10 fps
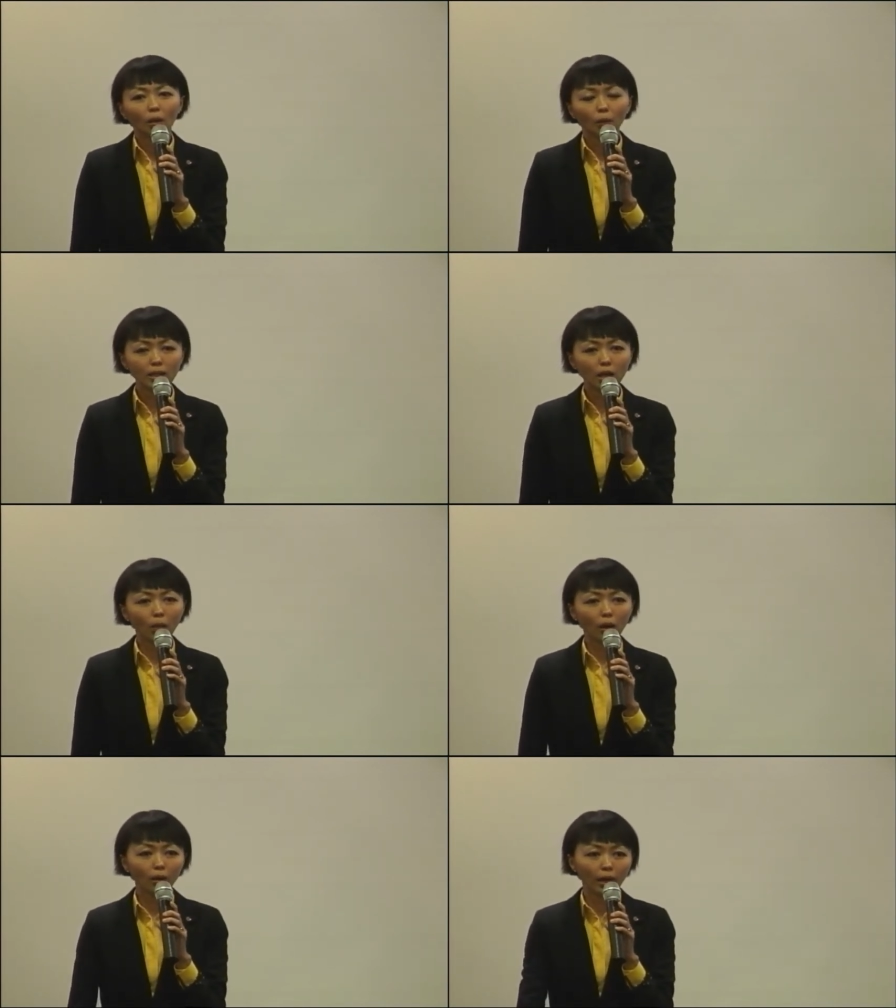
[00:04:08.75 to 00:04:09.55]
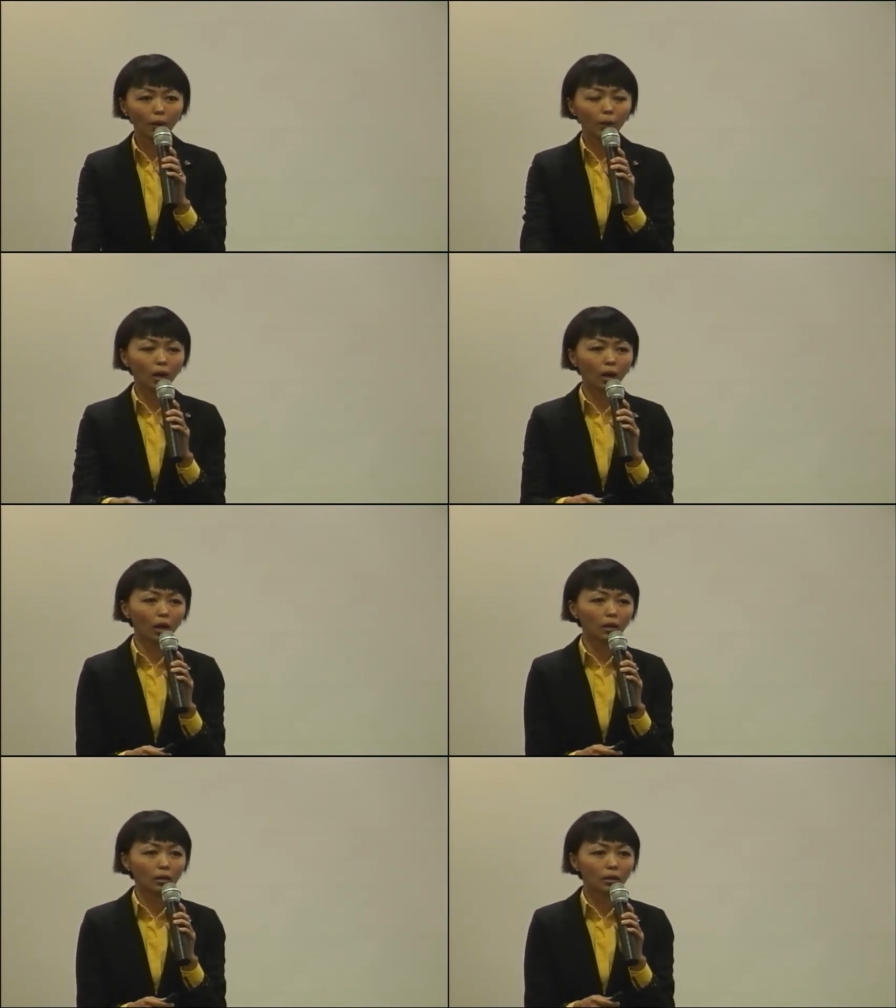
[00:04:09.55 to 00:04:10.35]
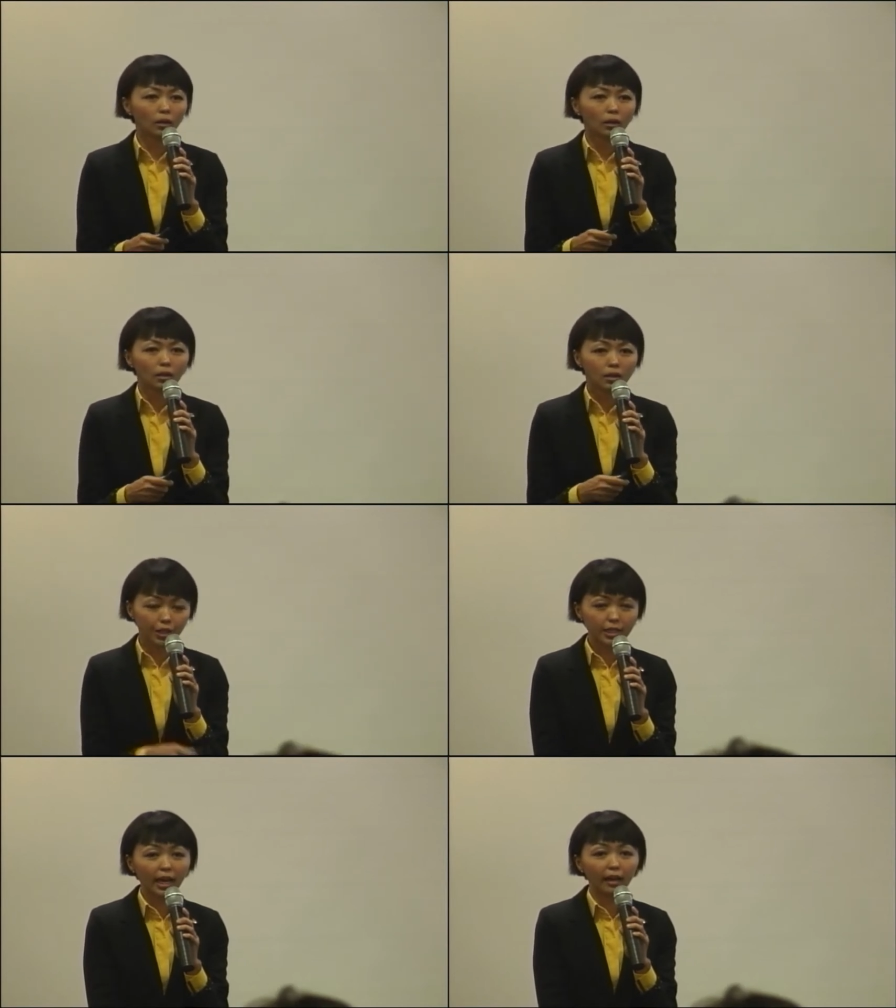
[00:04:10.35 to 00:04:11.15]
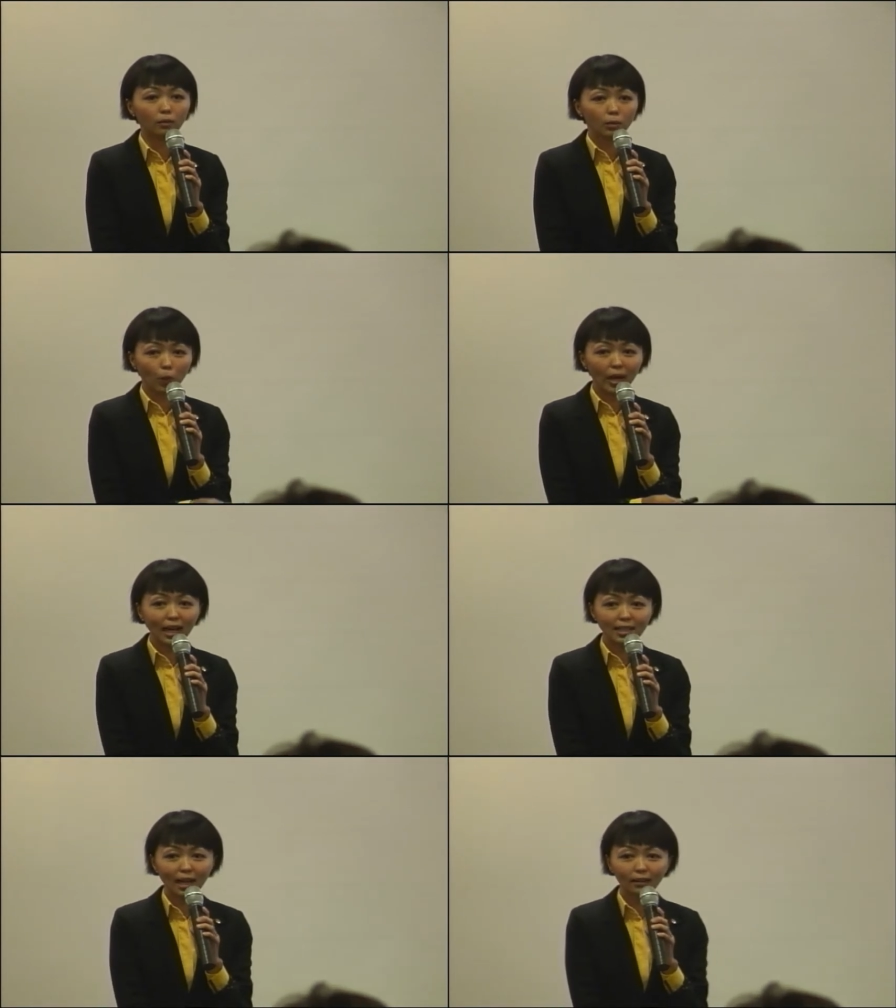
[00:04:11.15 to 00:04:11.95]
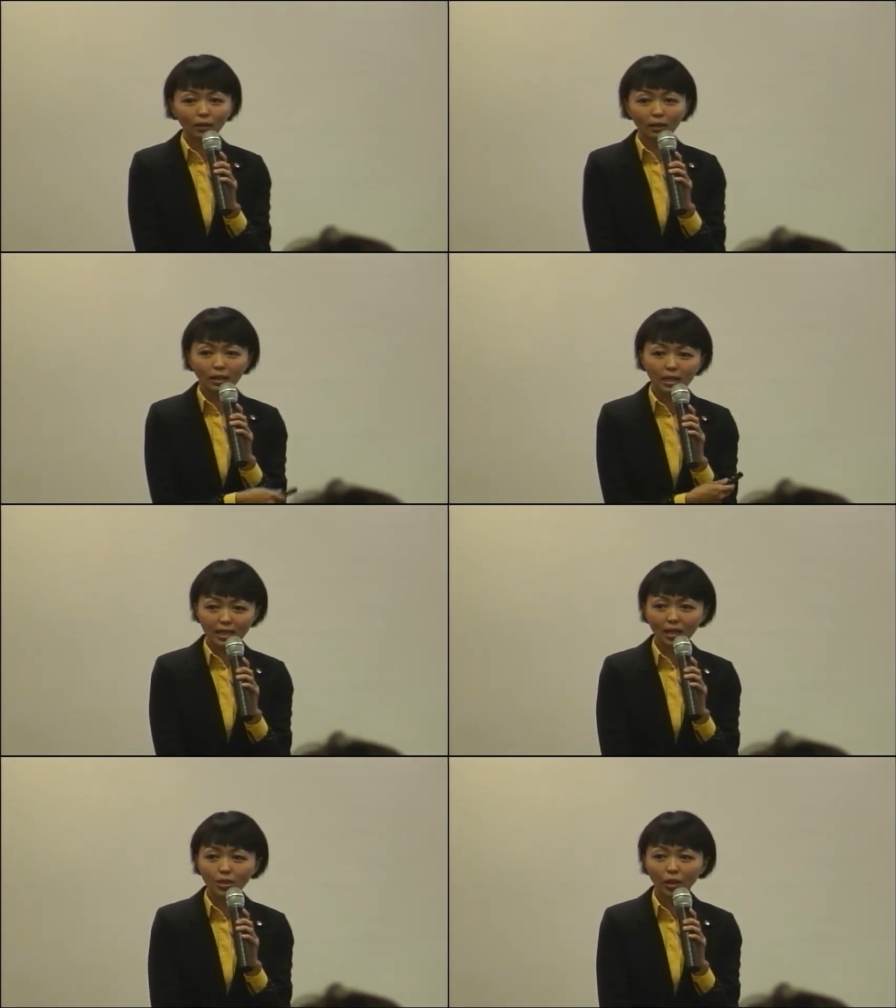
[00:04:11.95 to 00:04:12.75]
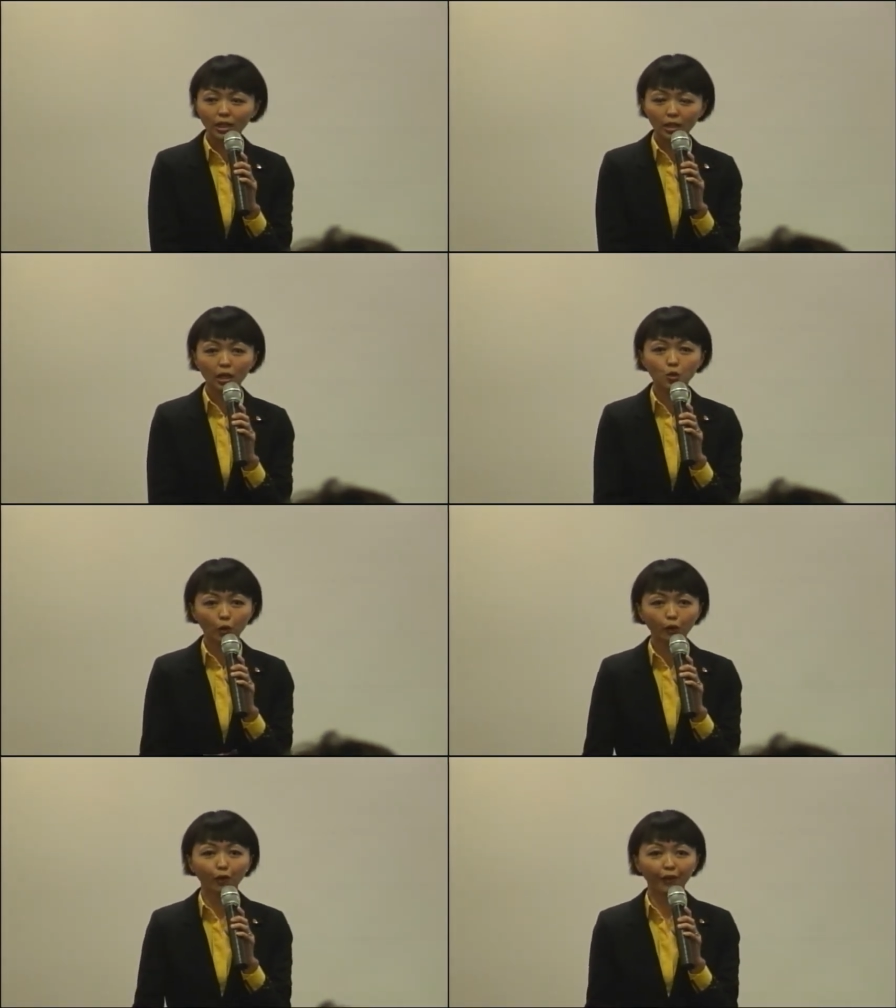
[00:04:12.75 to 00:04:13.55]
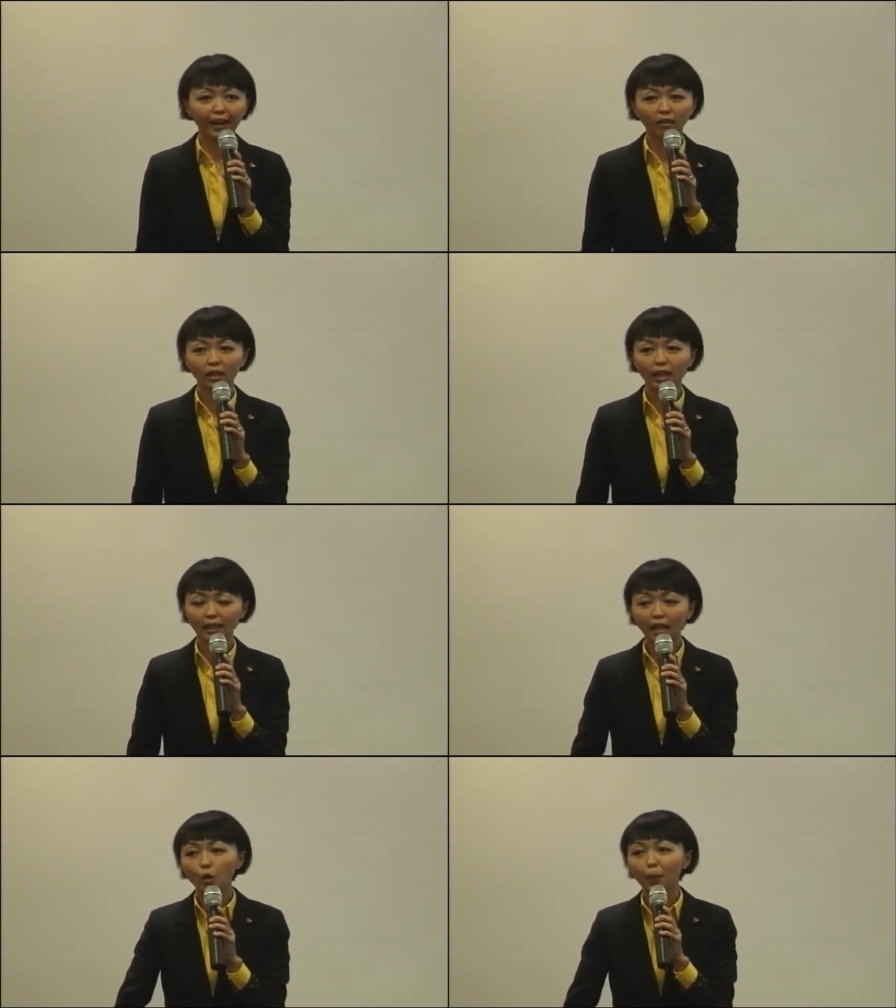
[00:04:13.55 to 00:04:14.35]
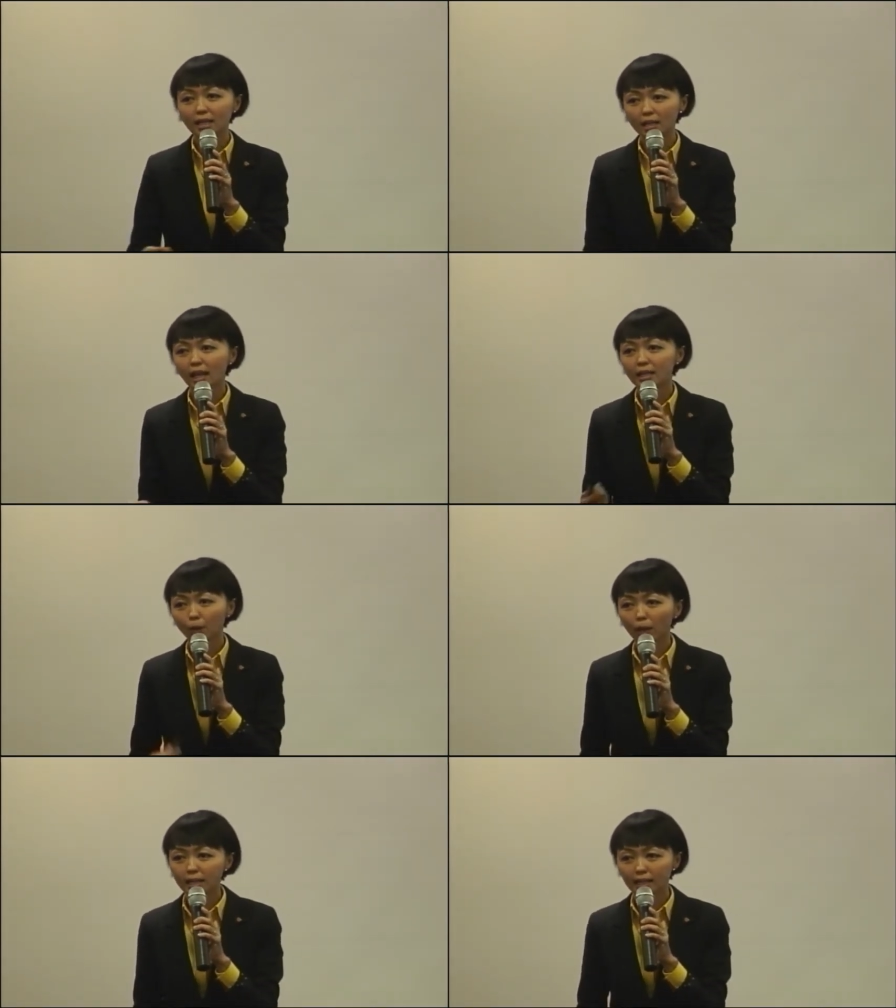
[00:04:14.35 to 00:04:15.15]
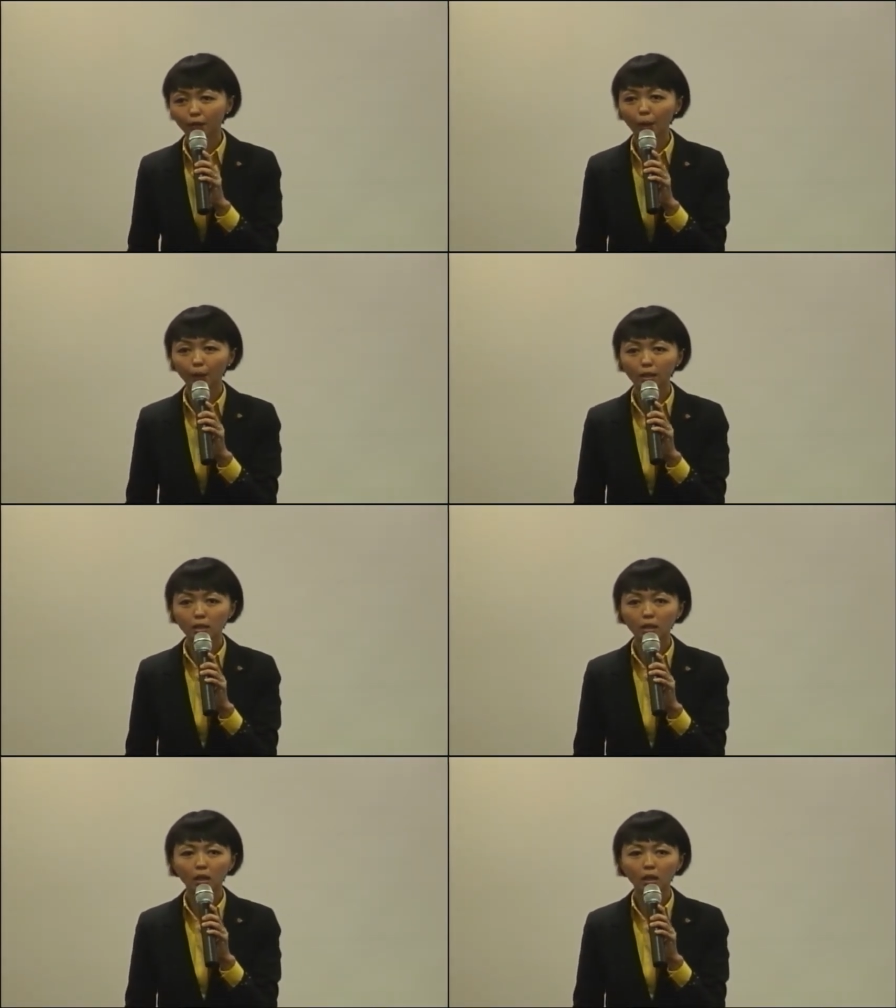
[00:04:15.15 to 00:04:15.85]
为什么？因为哈，之前维拉讲你这样子哦，你可以做 forever 嘞，他有把市场计划介绍给我认识。